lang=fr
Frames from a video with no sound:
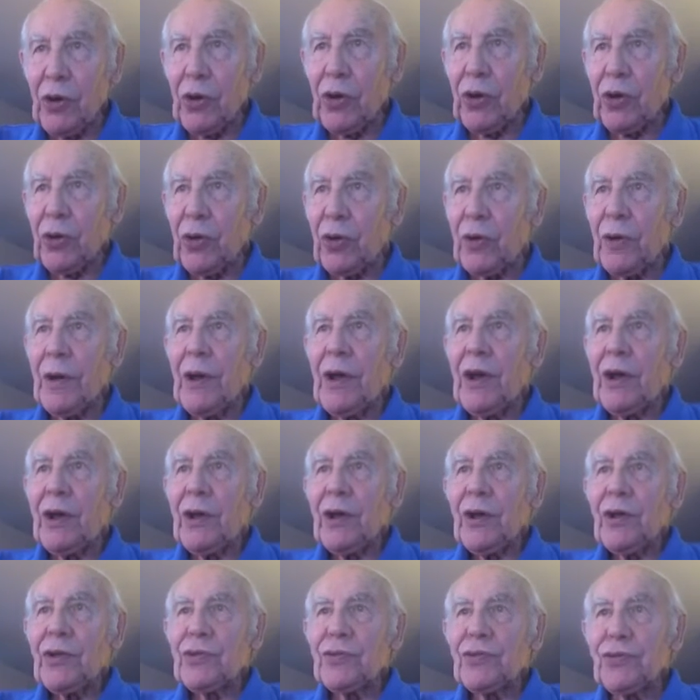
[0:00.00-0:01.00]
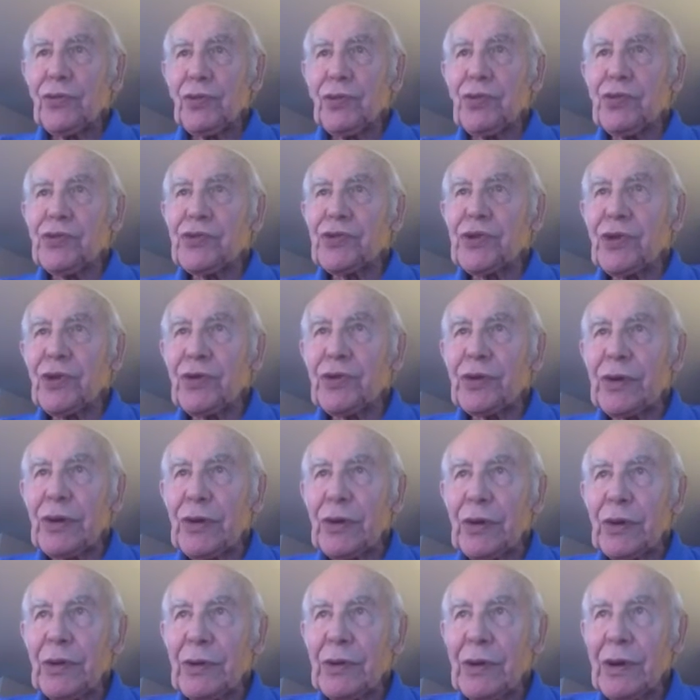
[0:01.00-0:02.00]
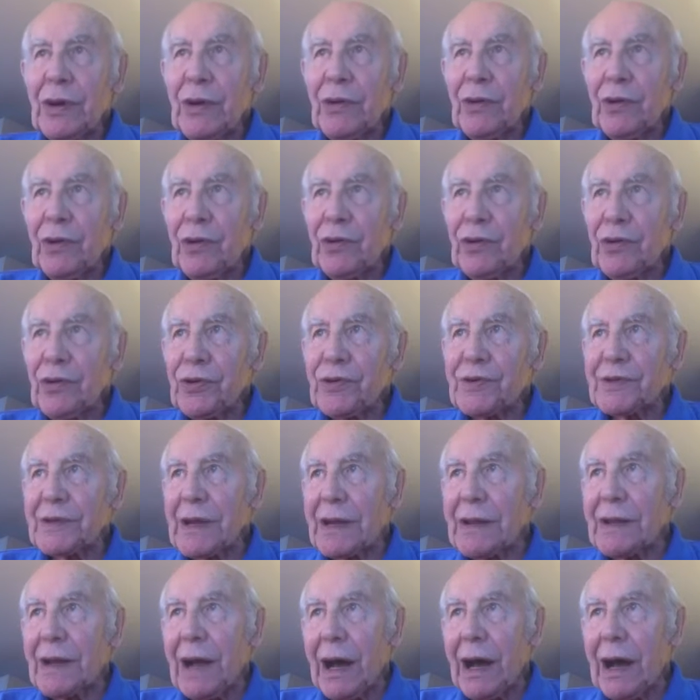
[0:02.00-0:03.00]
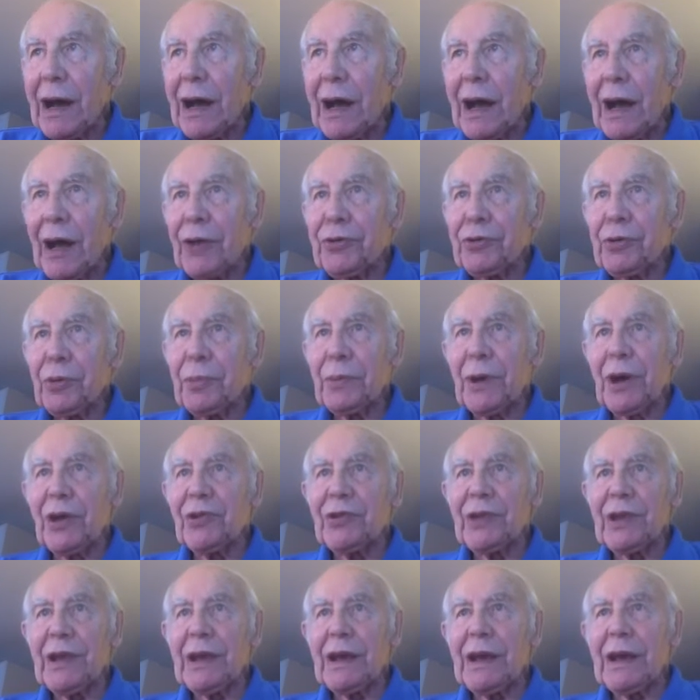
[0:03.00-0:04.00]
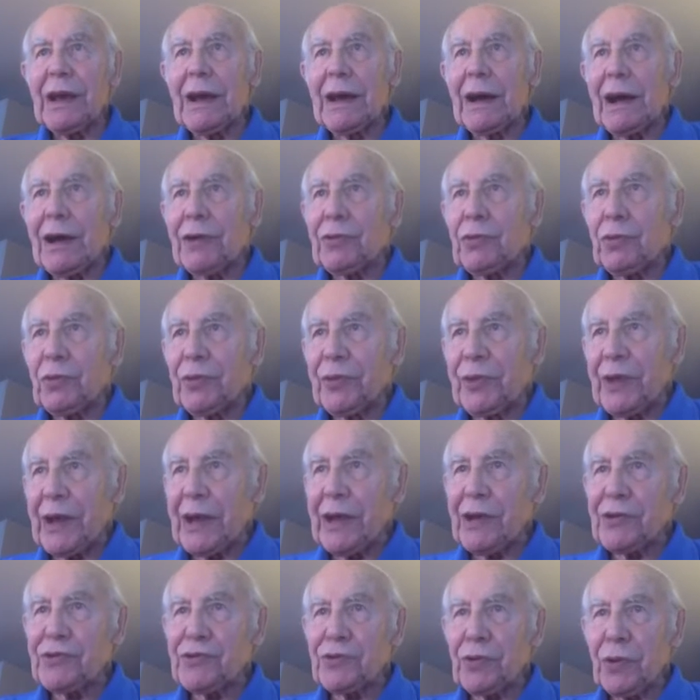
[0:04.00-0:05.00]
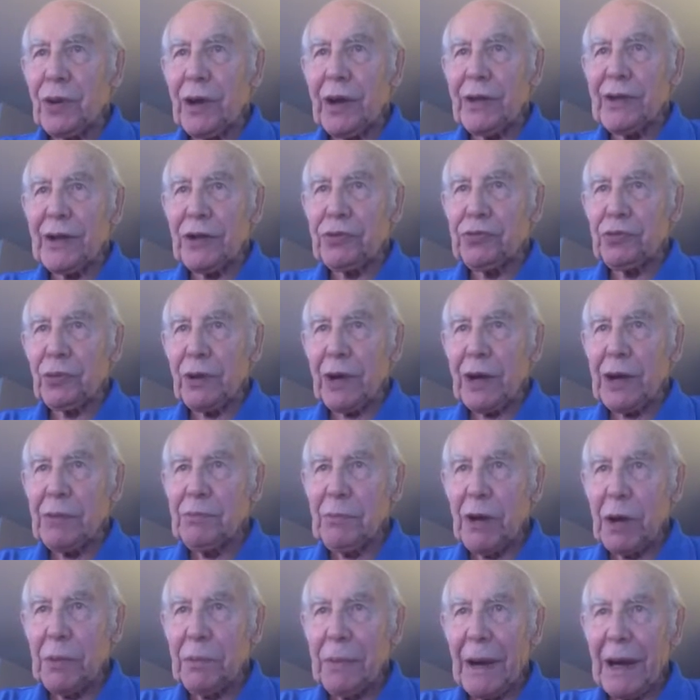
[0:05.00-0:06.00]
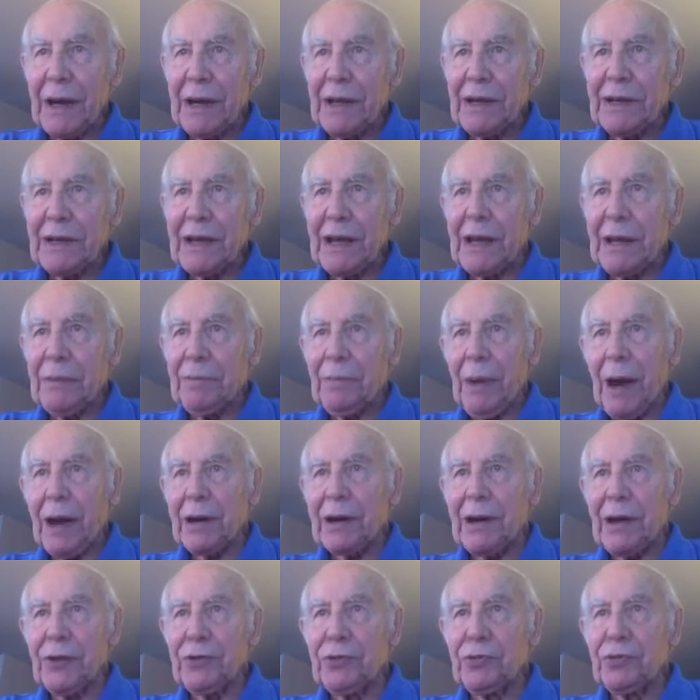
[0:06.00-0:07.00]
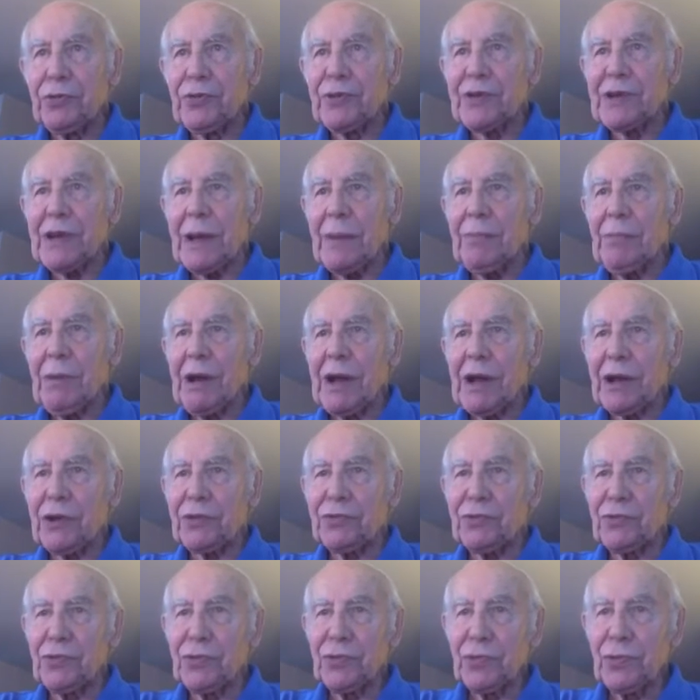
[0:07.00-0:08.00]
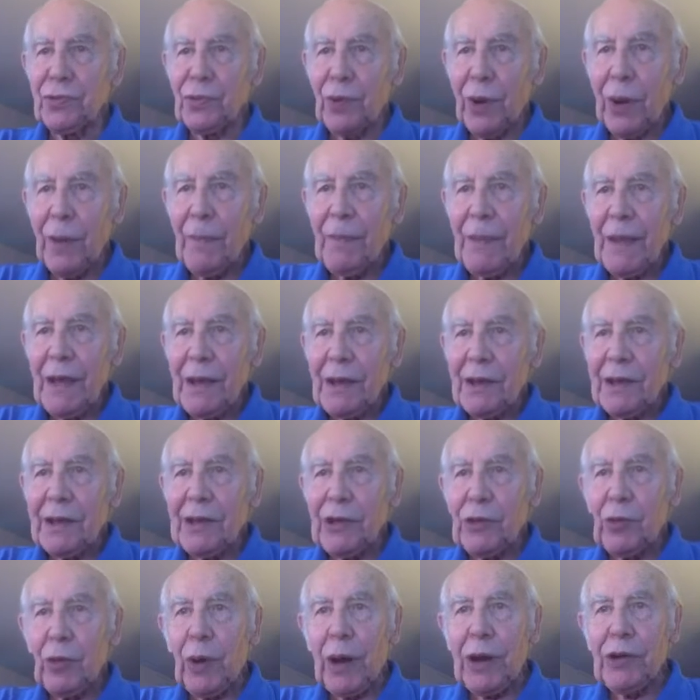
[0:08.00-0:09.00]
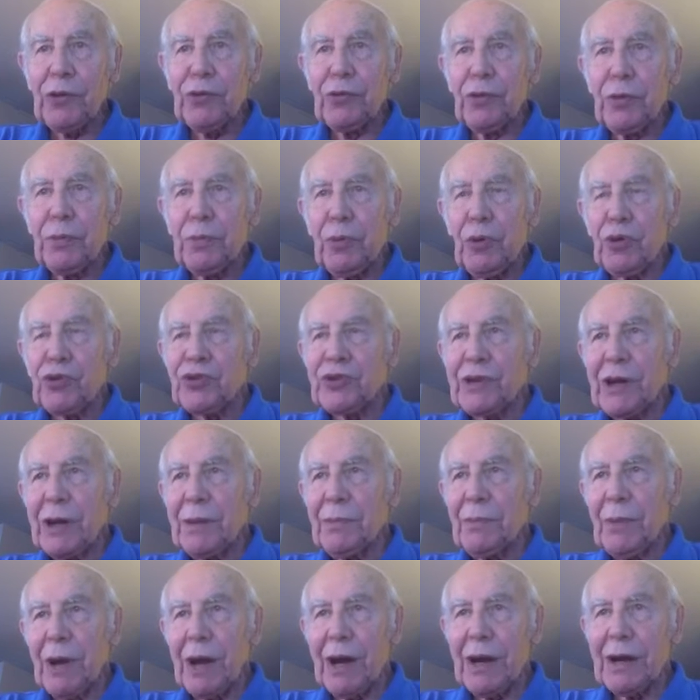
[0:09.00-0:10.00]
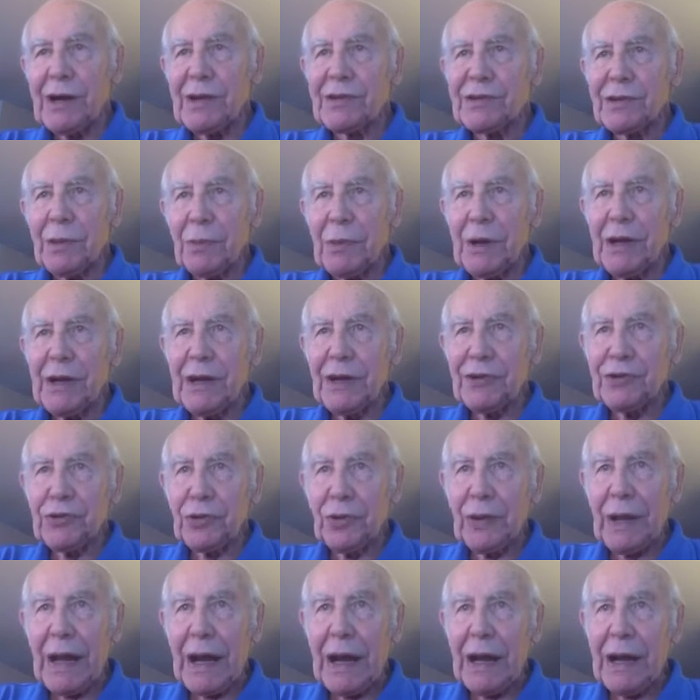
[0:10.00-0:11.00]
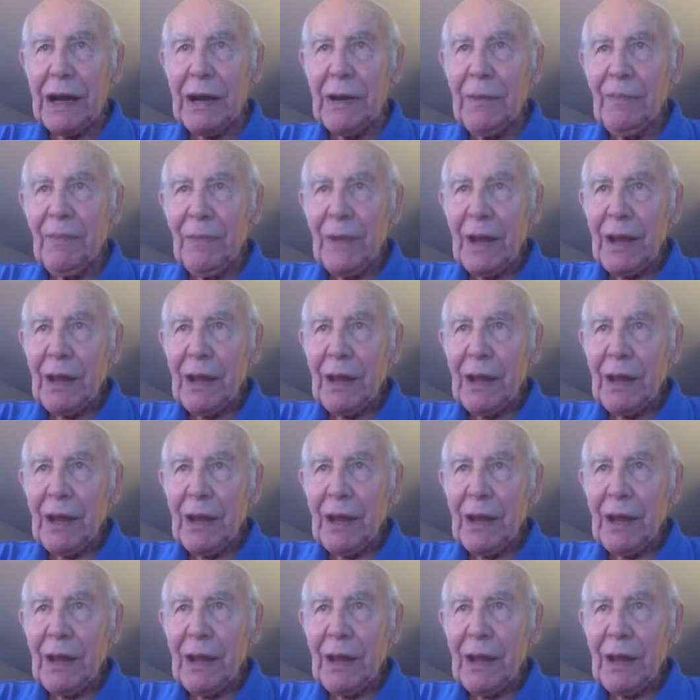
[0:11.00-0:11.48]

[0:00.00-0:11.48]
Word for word: Or, tout ce que le Sénat a demandé et raconté sera naturellement balayé par la deuxième lecture qui aura lieu prochainement à l'Assemblée nationale.